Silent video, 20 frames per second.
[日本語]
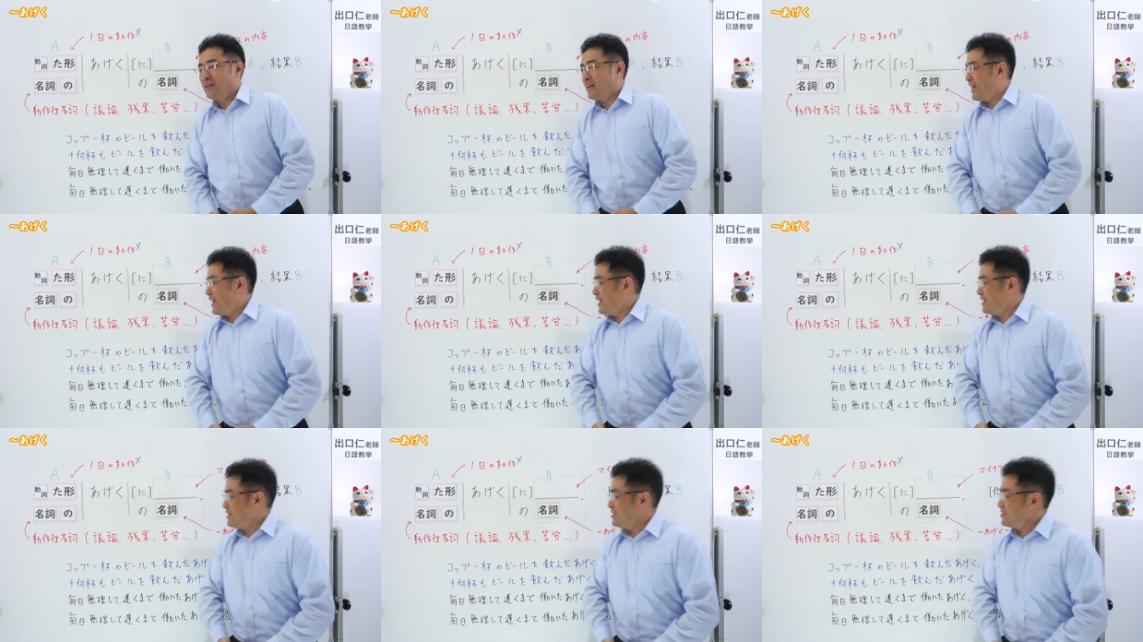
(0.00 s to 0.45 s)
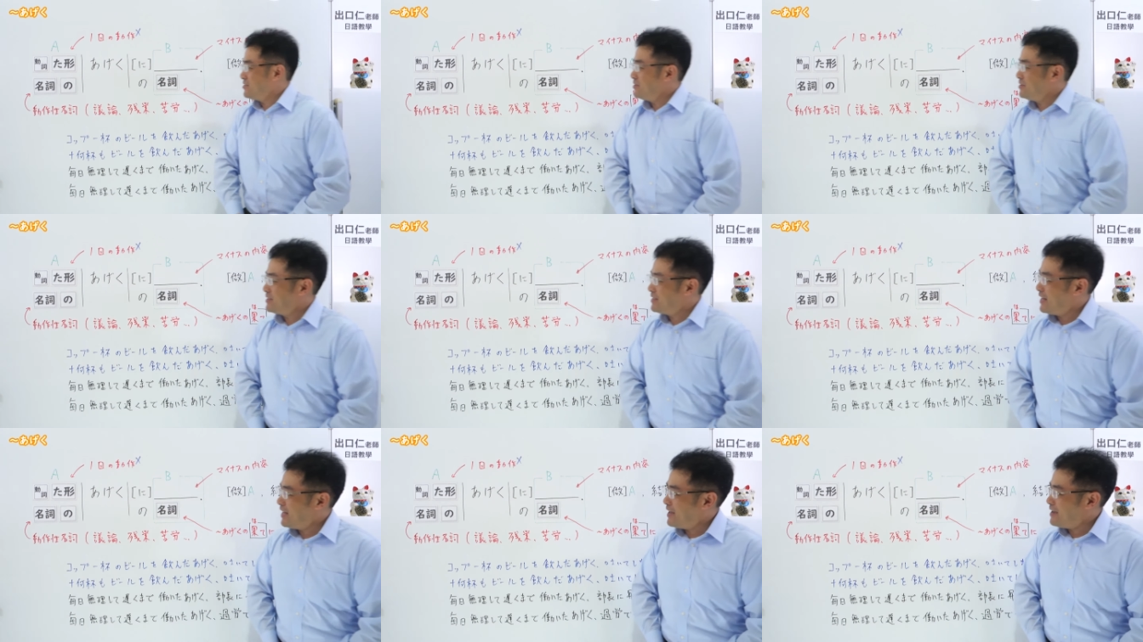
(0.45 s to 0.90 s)
型につ
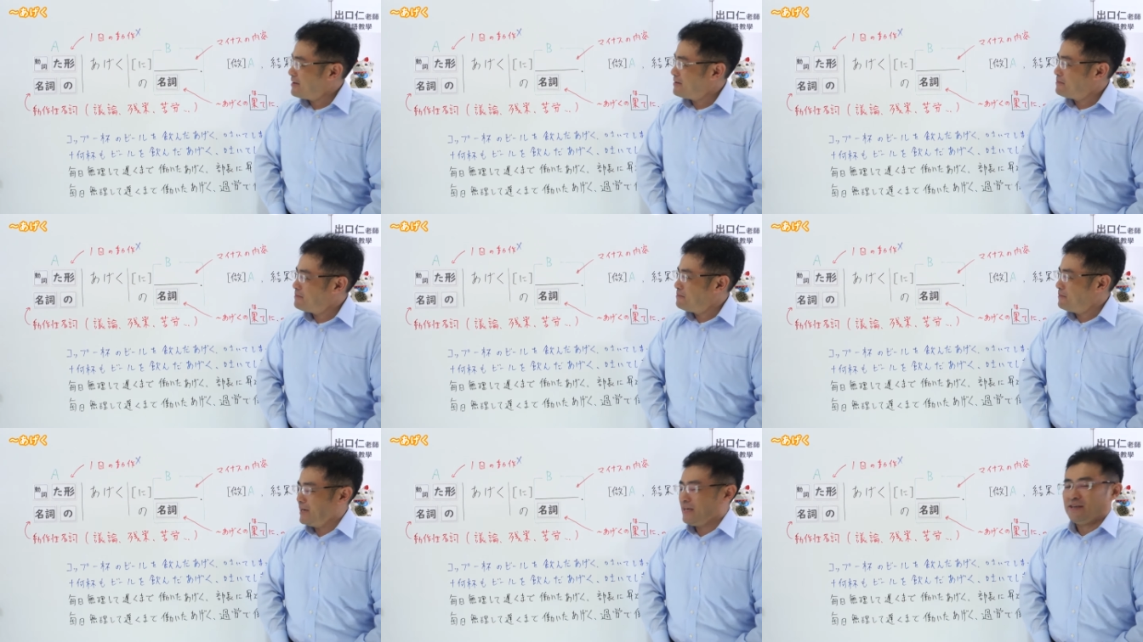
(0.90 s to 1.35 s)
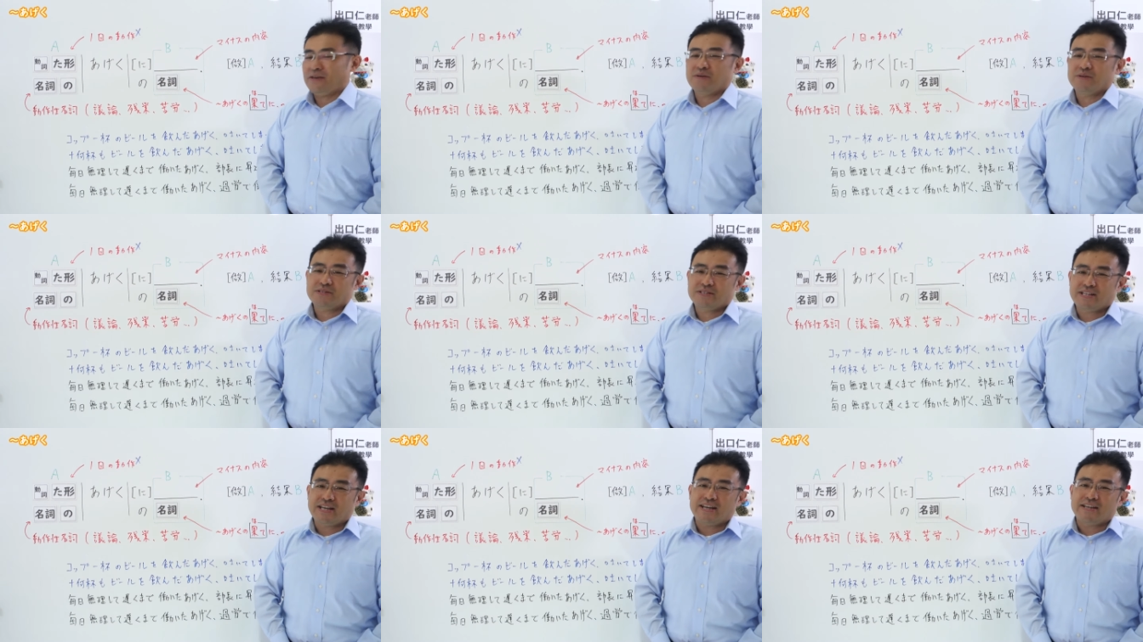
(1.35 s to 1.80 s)
いて勉
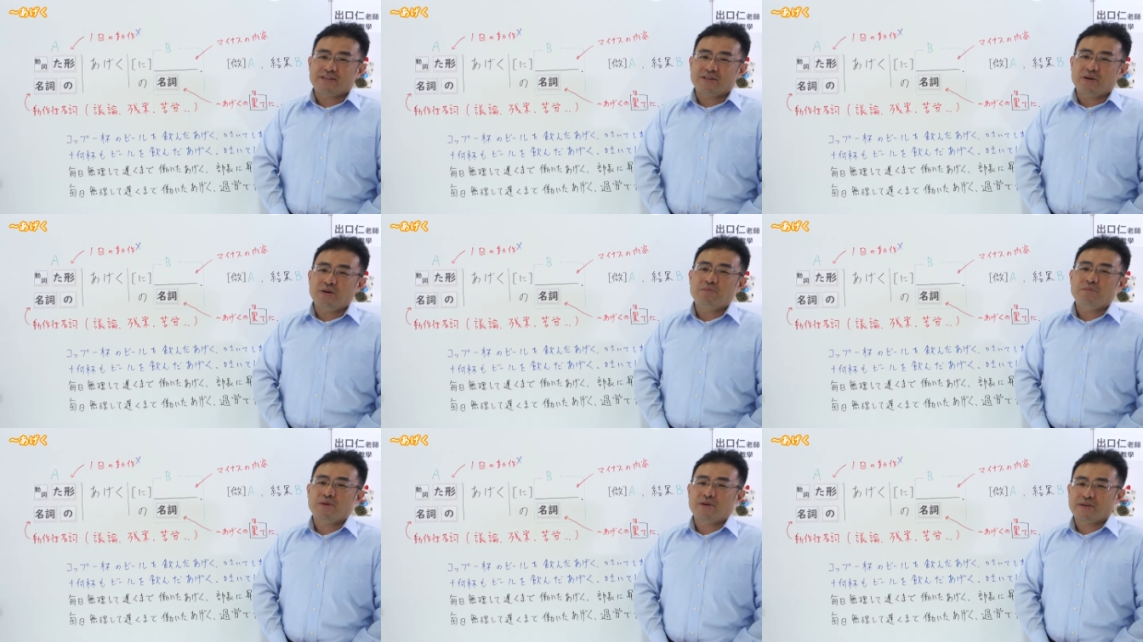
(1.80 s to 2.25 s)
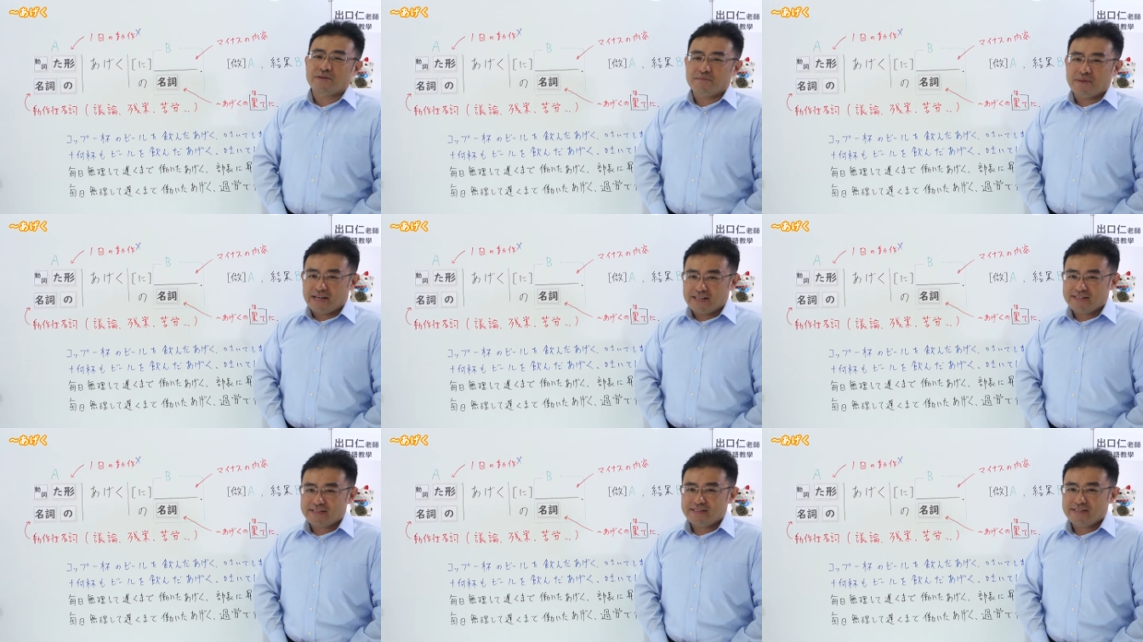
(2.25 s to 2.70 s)
強したいと思い
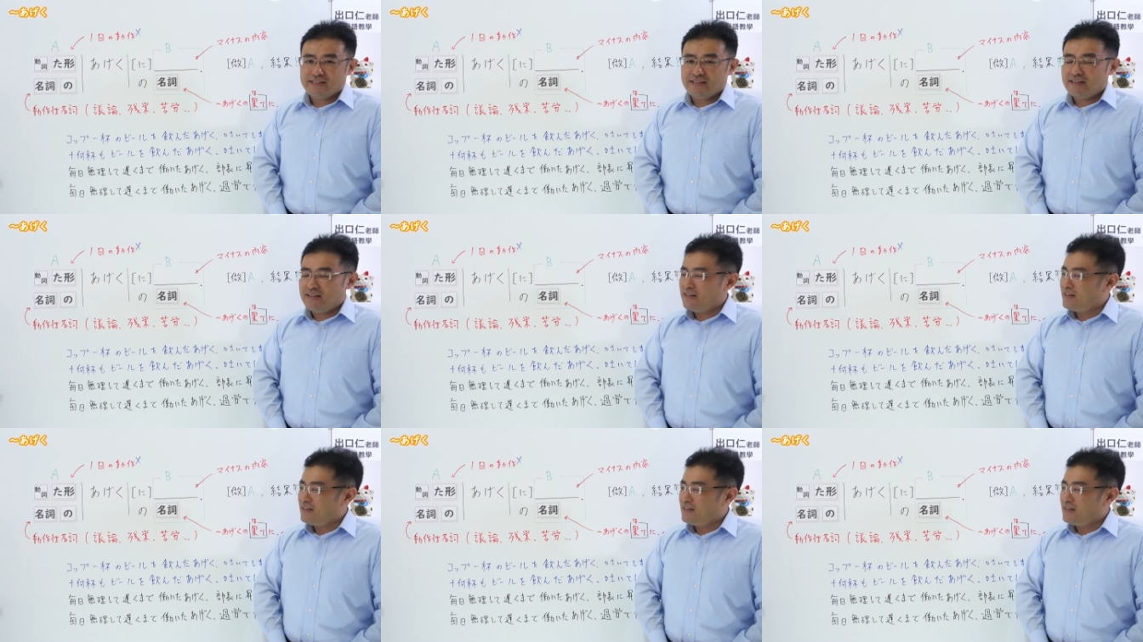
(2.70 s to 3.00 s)
ます。